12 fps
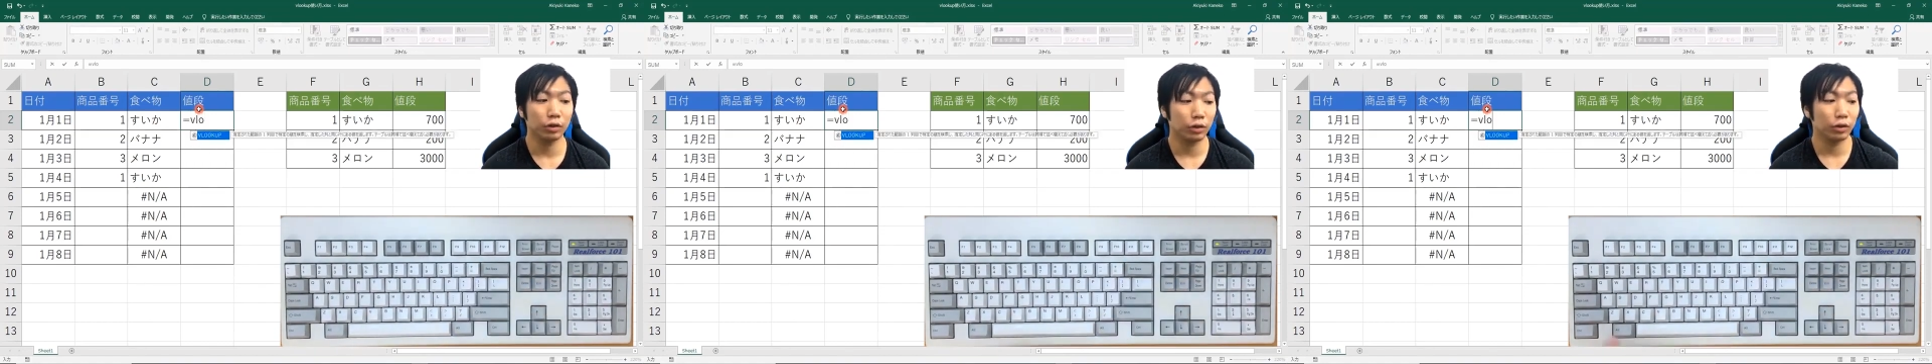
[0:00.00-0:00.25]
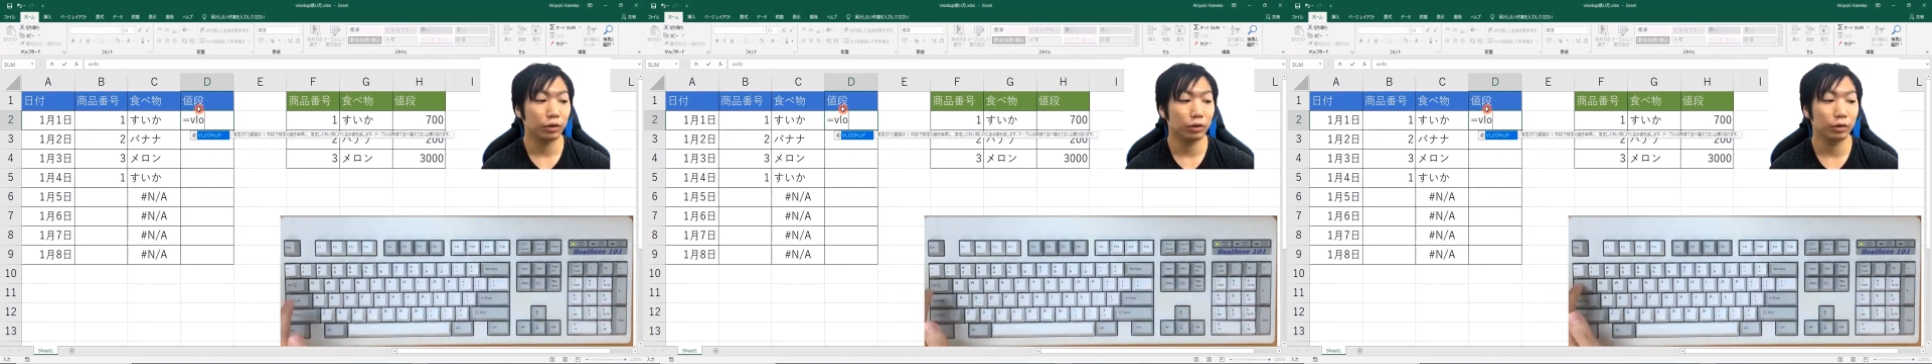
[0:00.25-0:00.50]

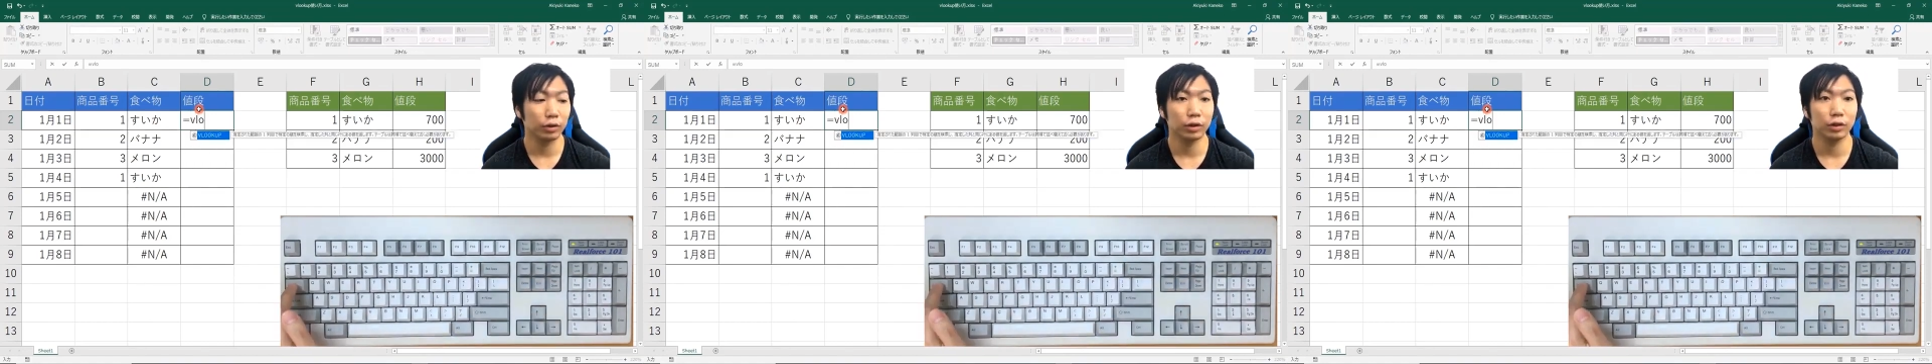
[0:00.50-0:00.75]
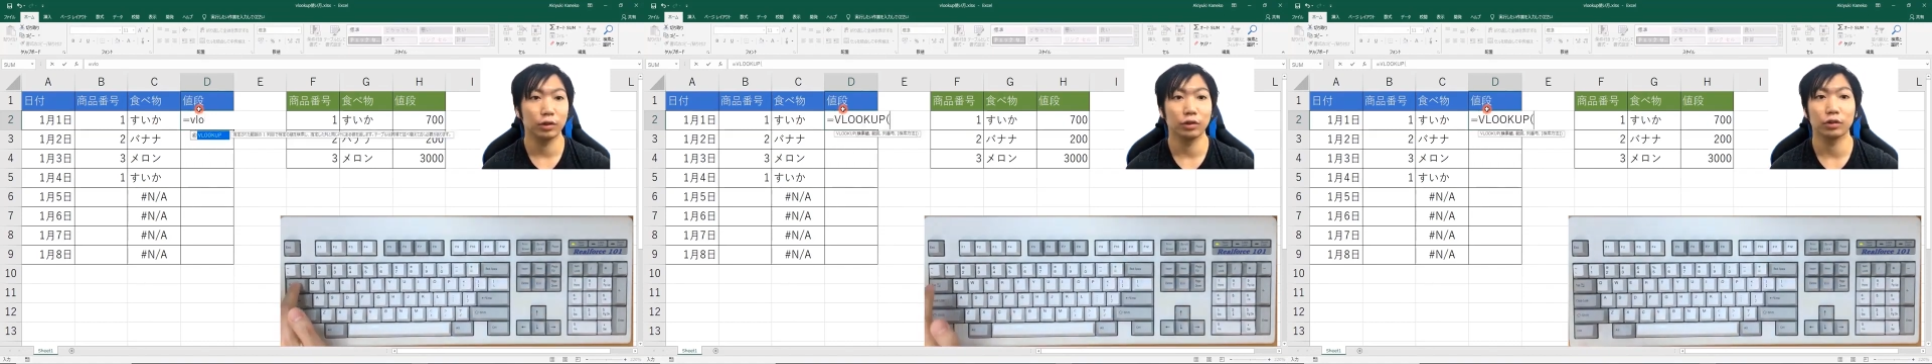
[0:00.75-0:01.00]
と
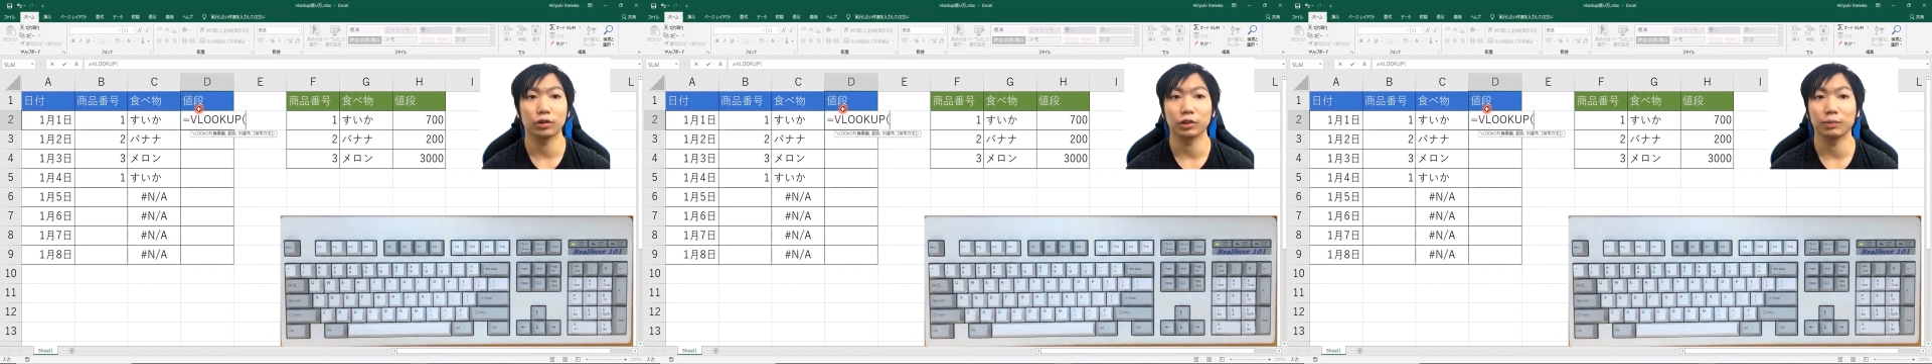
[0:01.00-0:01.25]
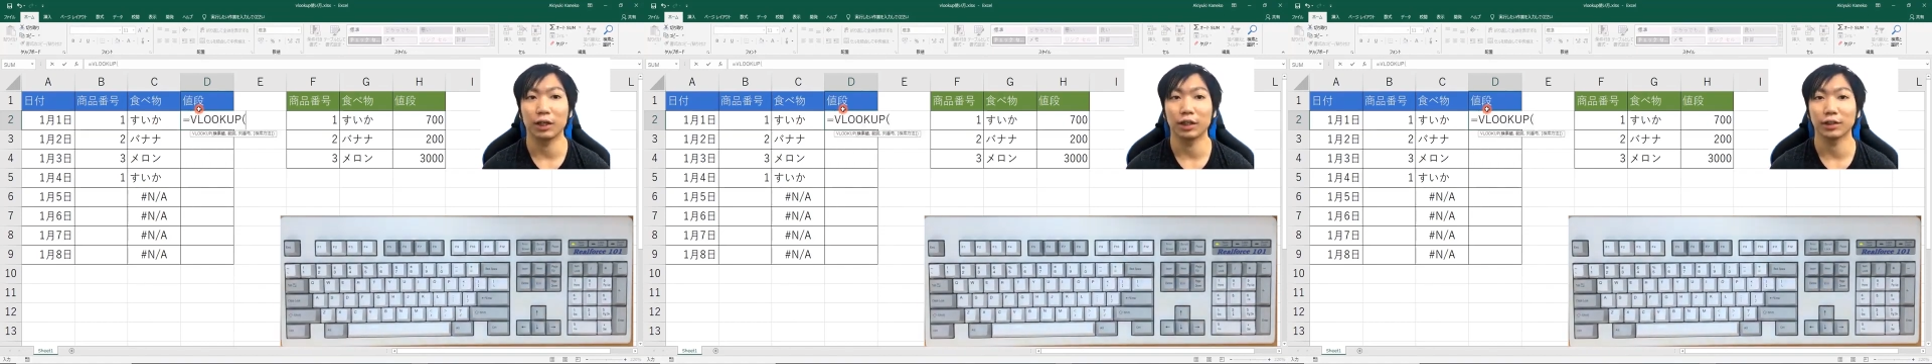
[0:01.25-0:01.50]
入力
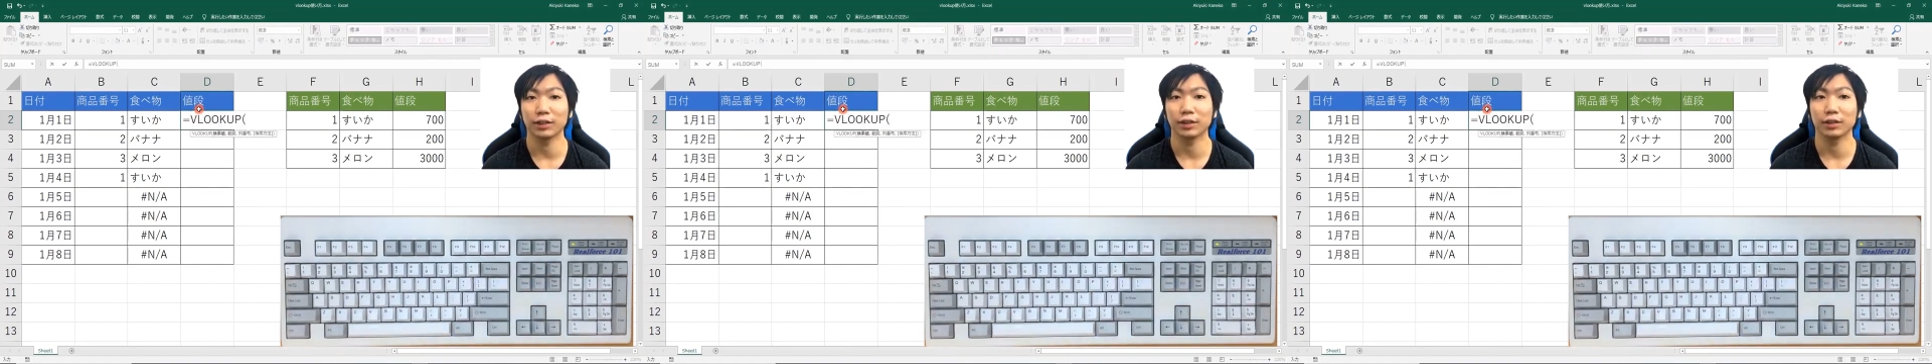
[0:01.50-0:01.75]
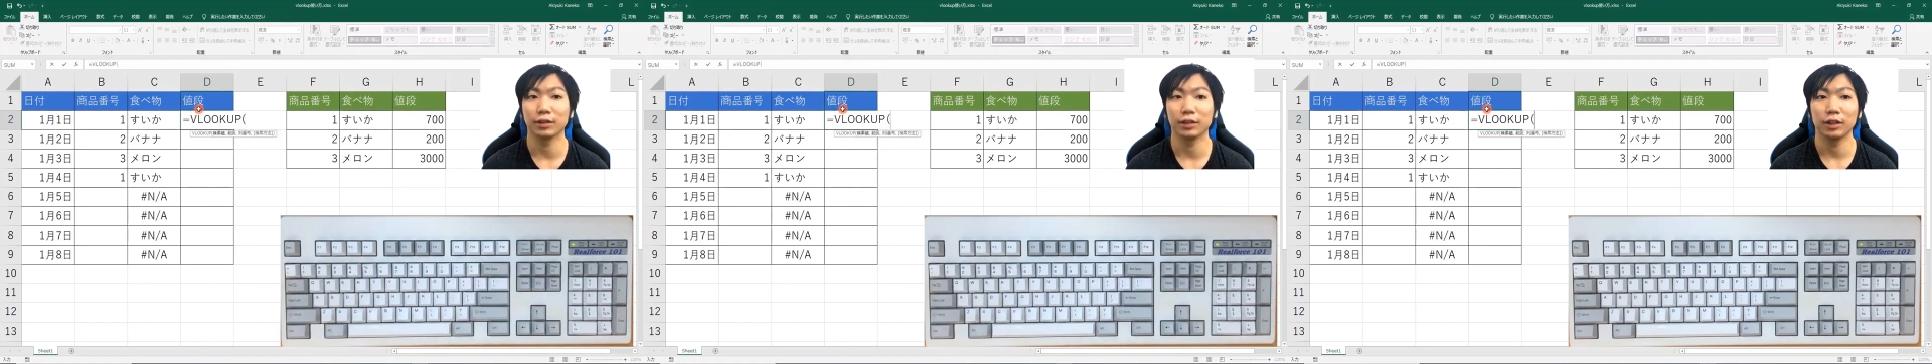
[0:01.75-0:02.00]
しま
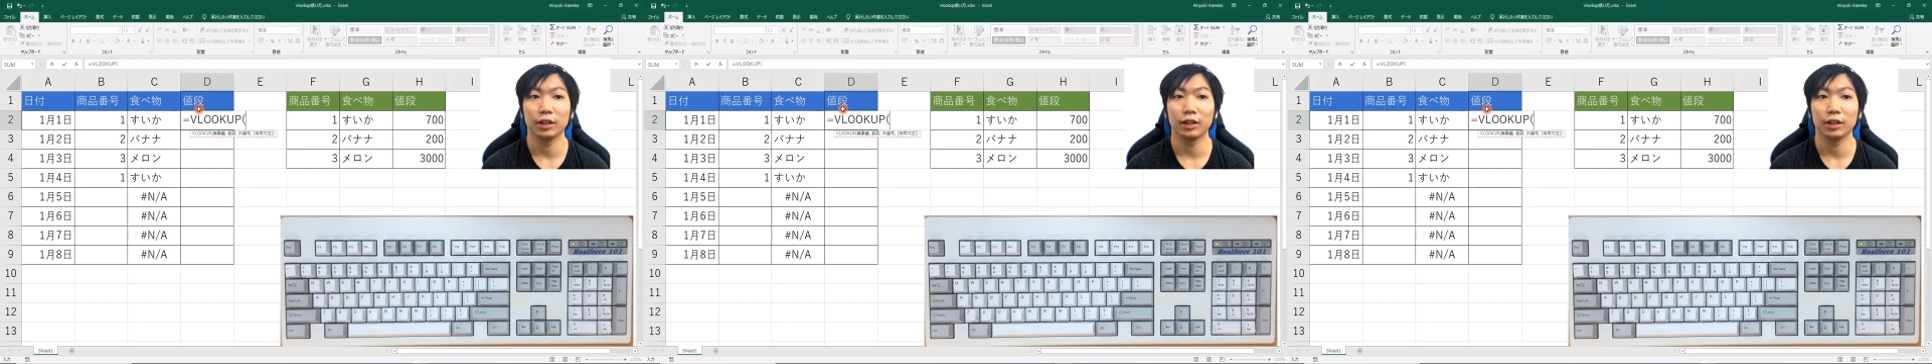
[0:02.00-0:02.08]
す。